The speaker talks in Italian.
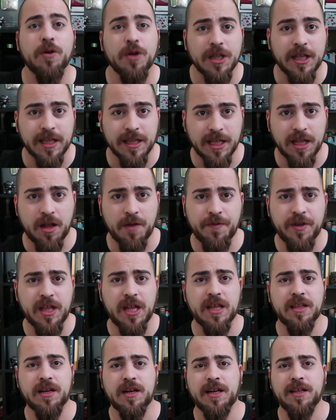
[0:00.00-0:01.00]
quindi andate a
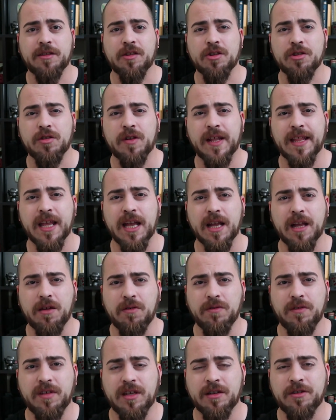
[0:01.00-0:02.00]
vedere, tra l'altro trovate
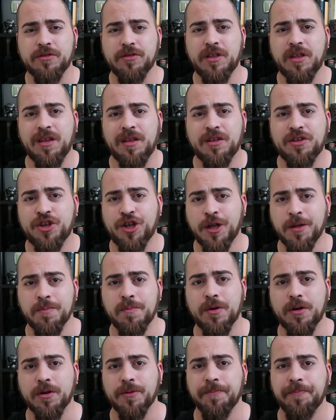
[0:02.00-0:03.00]
anche un sacco di
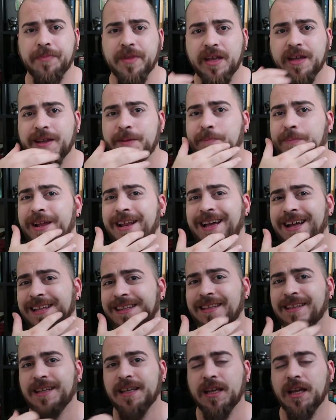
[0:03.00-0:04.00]
cibo e
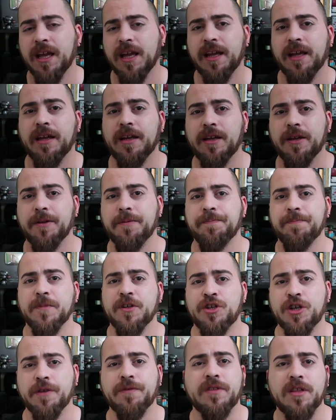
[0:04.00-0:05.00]
pelati e
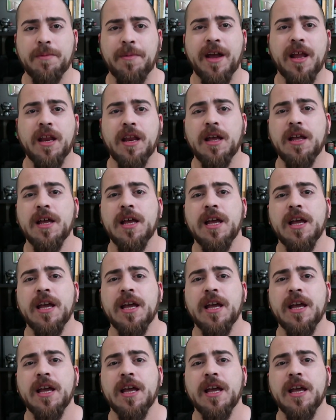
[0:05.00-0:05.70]
shifty mine.